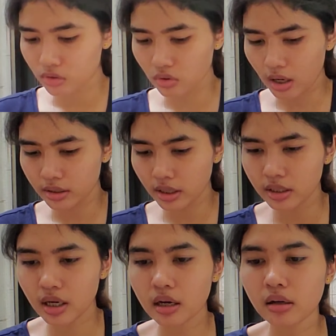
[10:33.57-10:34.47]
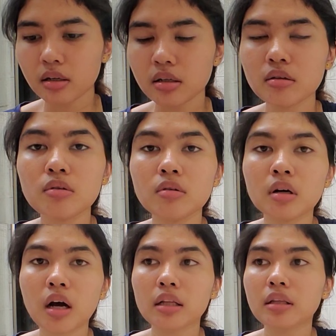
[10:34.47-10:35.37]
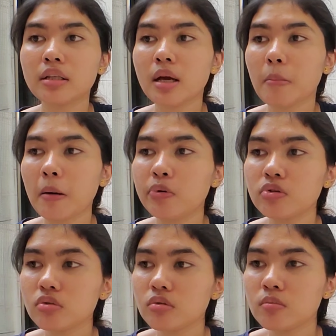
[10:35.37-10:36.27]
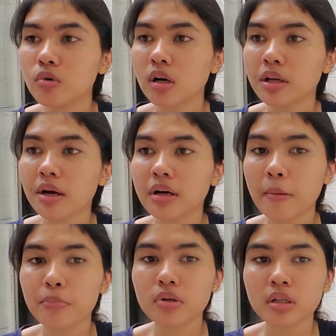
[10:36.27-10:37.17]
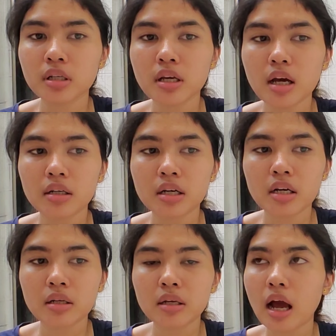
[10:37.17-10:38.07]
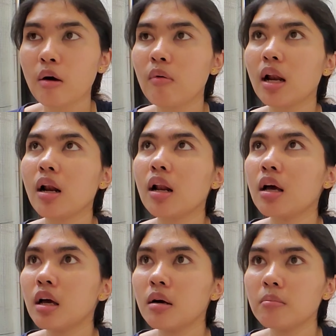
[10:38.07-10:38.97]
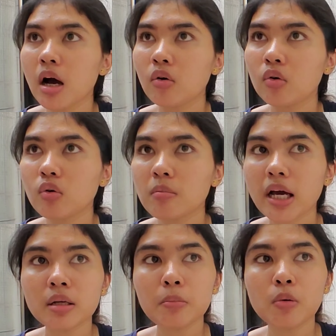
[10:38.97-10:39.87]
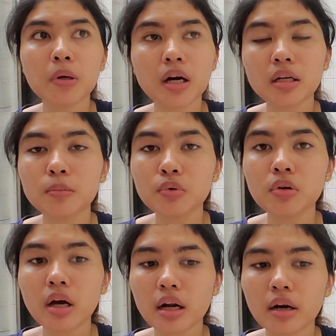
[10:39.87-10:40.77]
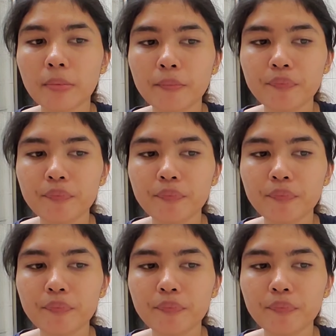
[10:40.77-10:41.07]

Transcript: soalnya ini kan e, katanya Pak Bos umurnya dapur ini ya dari awal bangun rumah ini belum pernah dibongkar